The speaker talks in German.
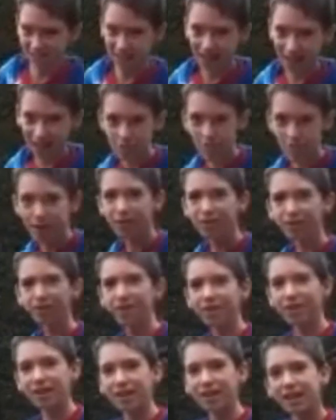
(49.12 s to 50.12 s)
Alles hat
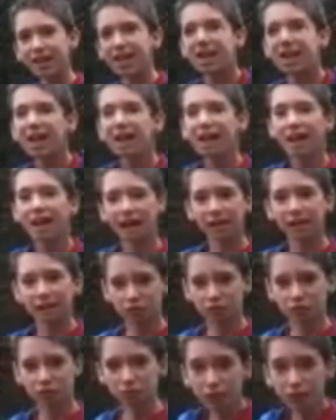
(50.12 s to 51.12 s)
angefangen mit dem
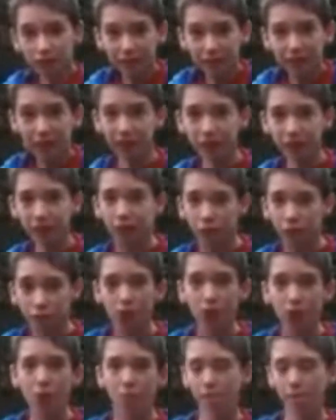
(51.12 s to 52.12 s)
zweiten Teil meiner Harry
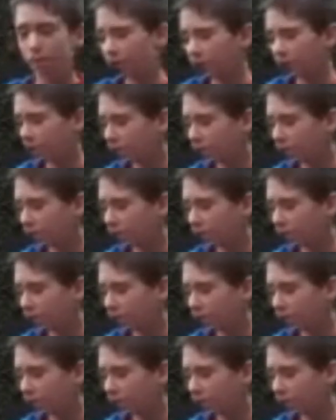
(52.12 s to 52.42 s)
Potter